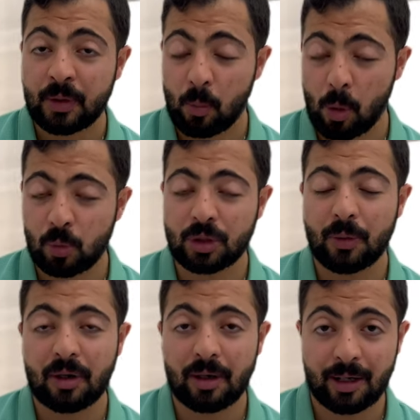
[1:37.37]
من
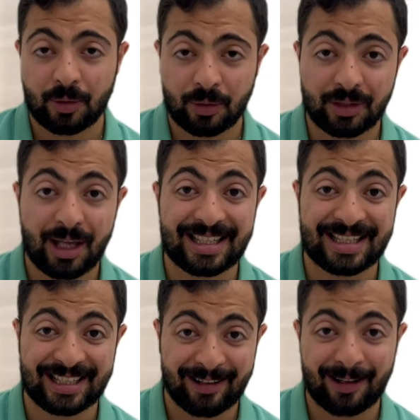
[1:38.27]
المتوقع أن قطاع
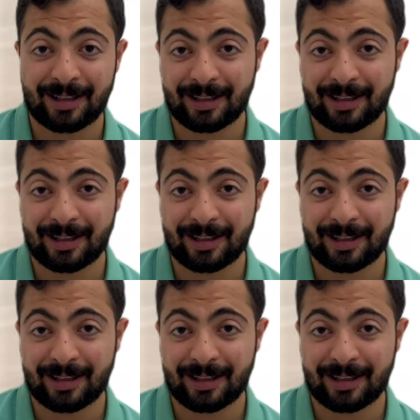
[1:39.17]
السيارات